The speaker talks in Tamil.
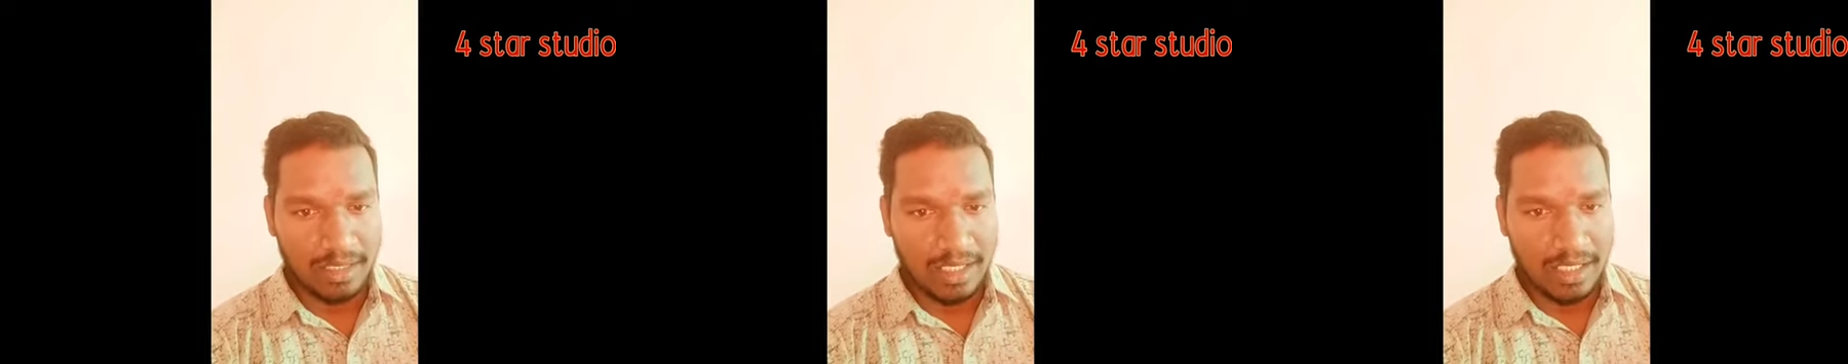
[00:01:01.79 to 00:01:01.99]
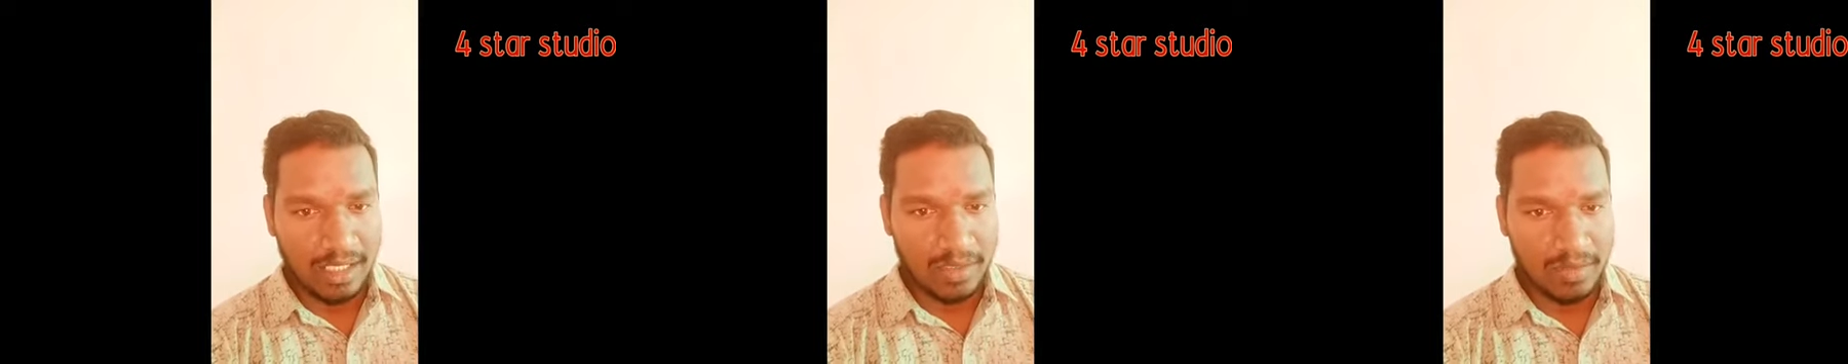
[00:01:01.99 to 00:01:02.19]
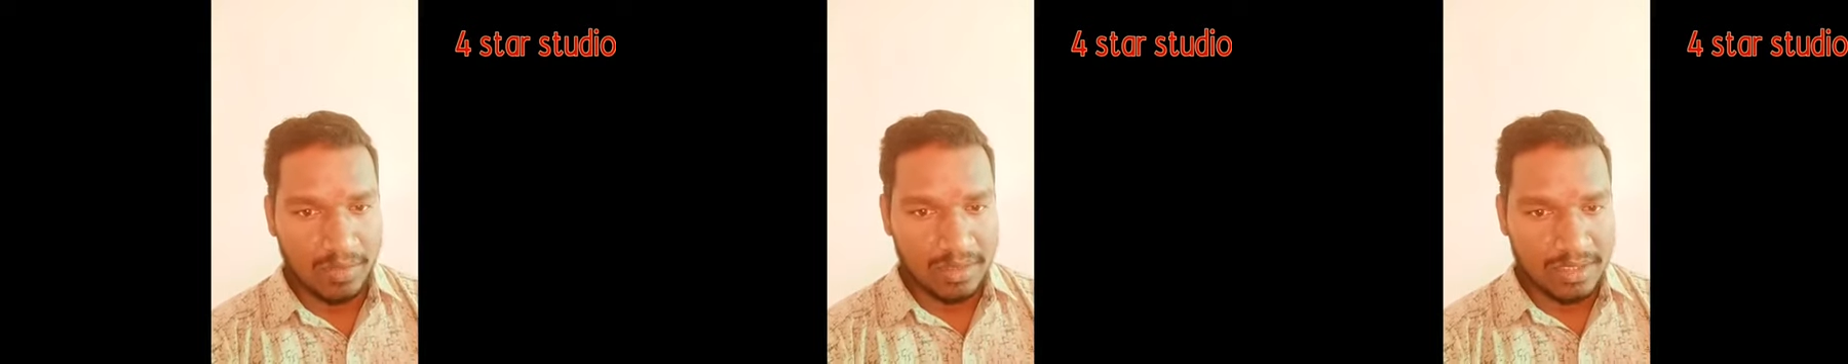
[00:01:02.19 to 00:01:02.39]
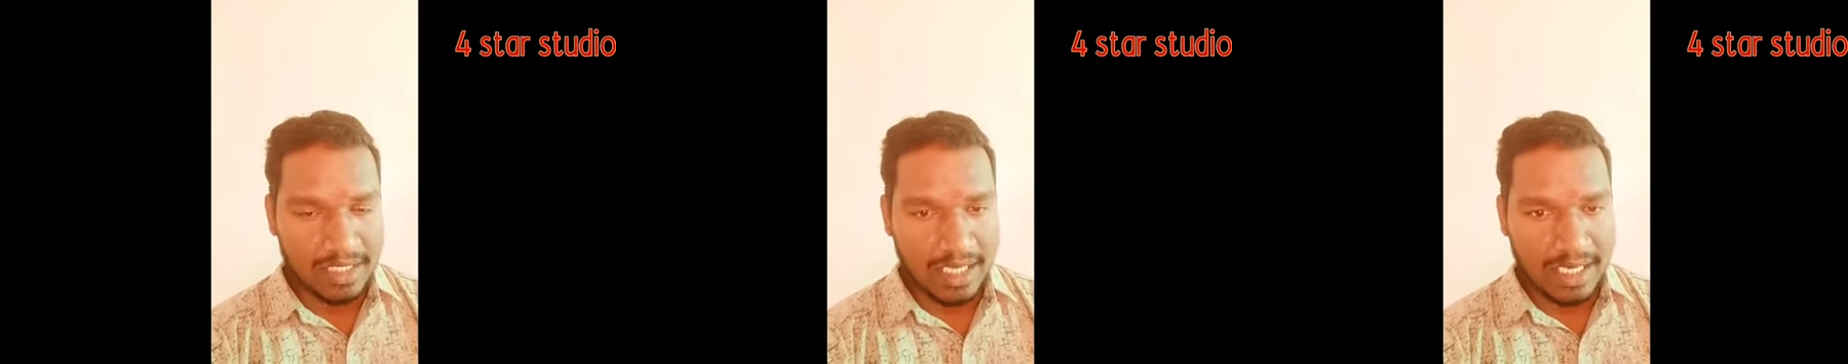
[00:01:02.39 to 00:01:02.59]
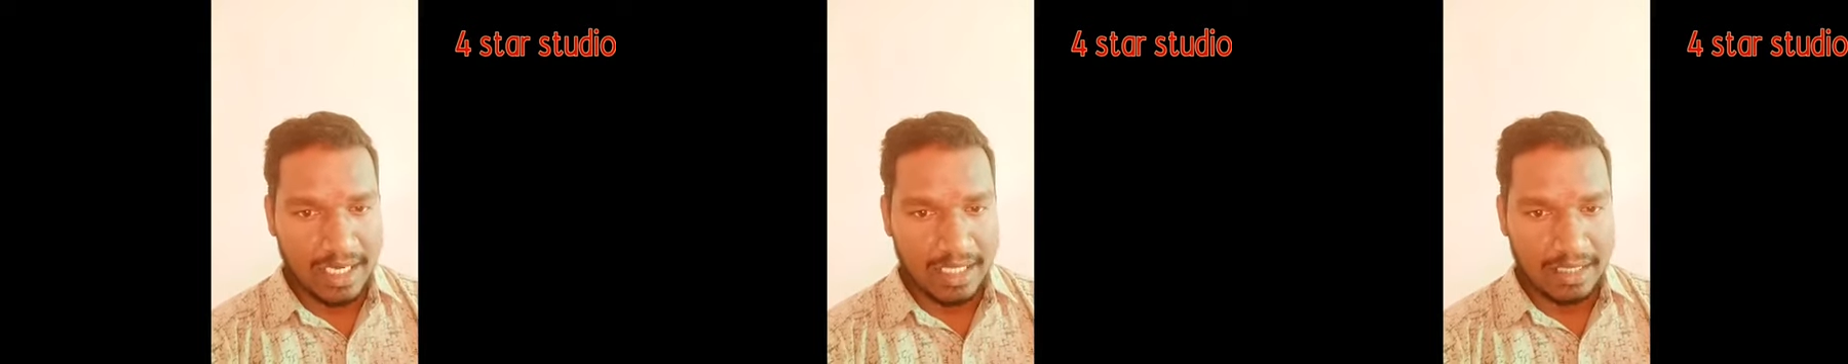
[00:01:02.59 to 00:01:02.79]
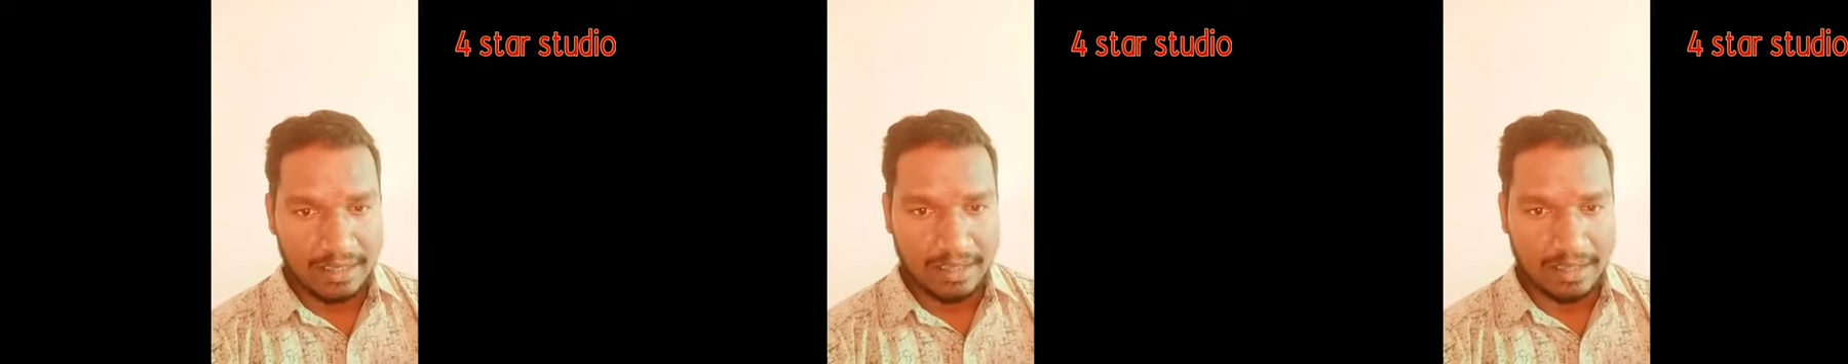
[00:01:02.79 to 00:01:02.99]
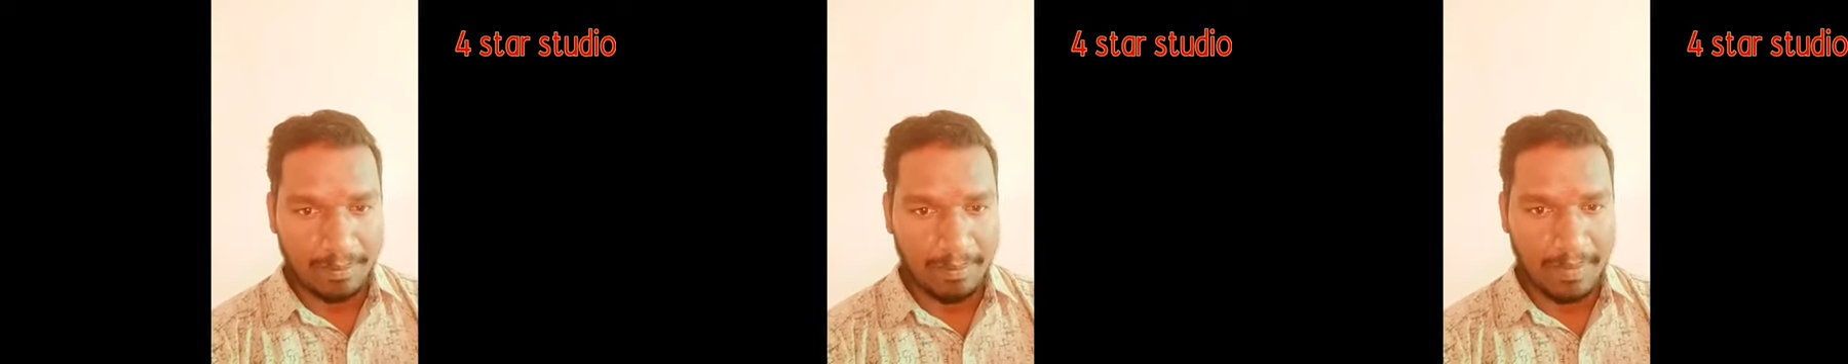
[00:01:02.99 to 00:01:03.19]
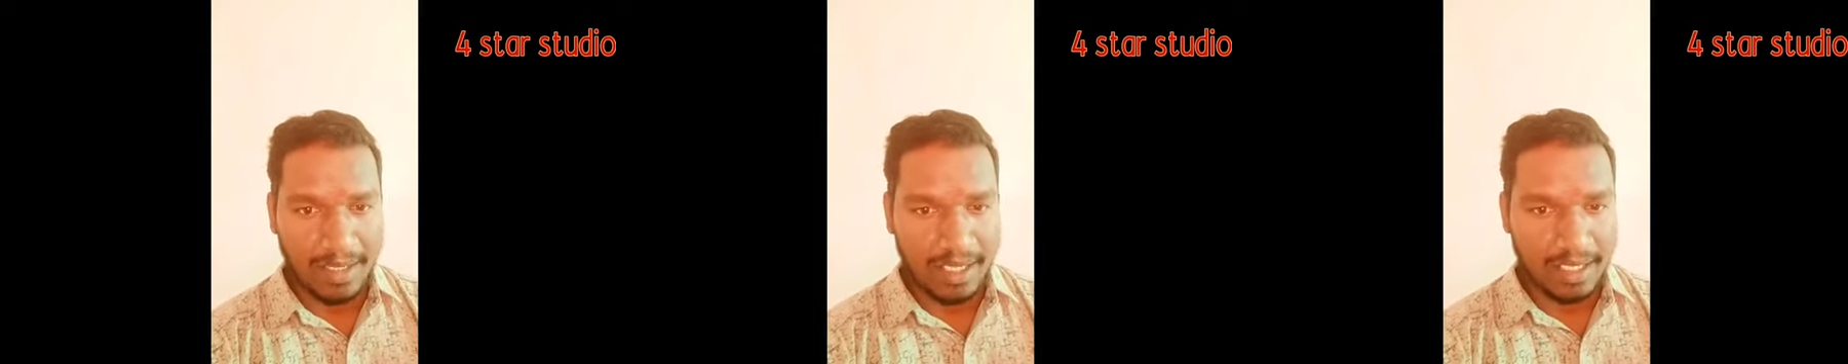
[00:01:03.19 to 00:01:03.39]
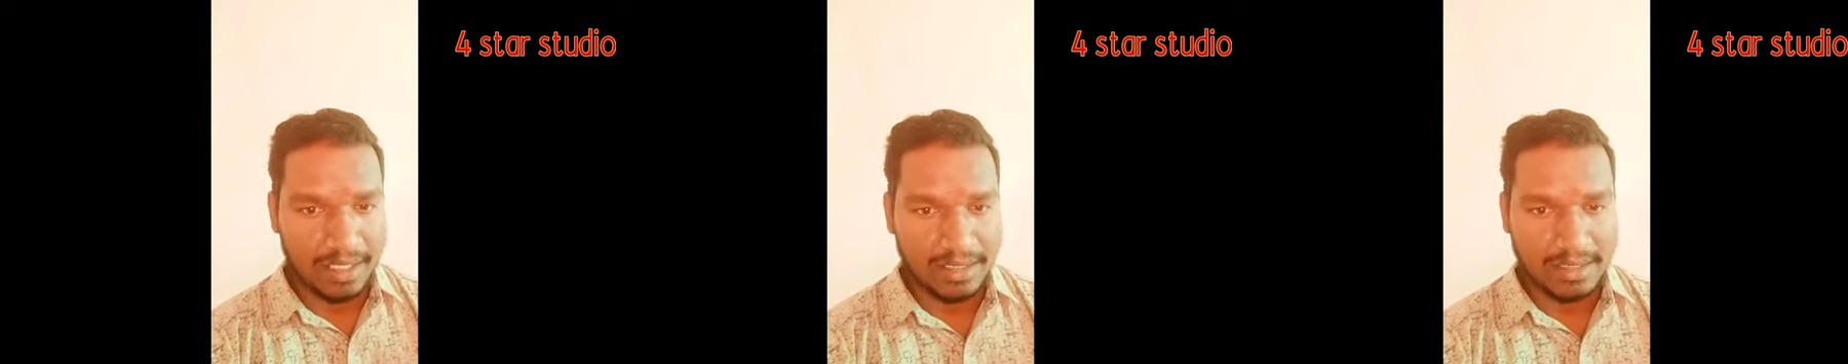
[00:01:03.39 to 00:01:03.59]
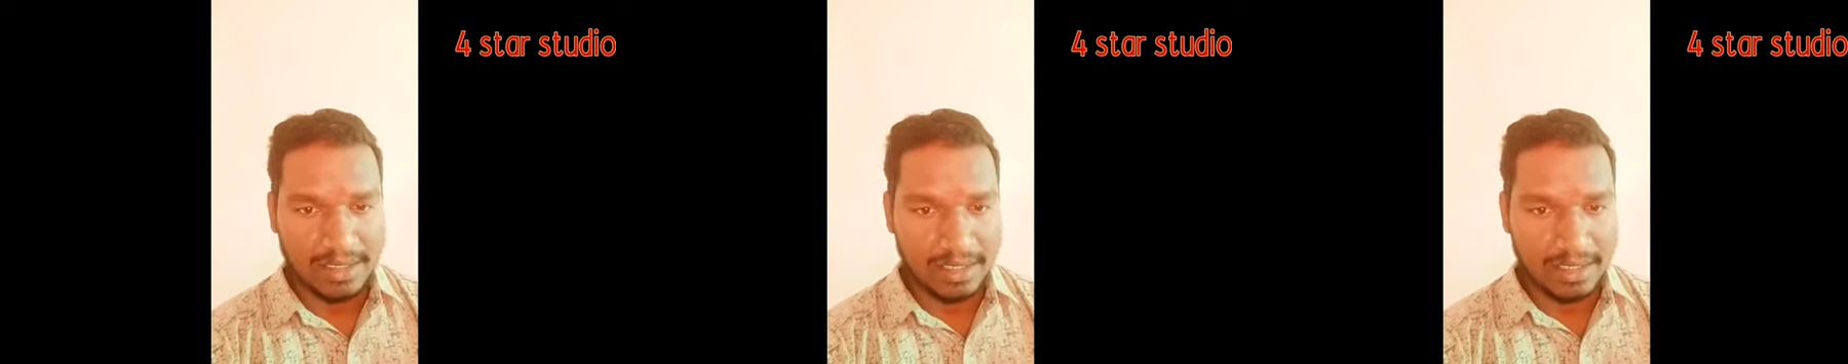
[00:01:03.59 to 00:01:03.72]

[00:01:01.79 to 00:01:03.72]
ஏதாவது ஒரு செயலை தப்பை யாராவது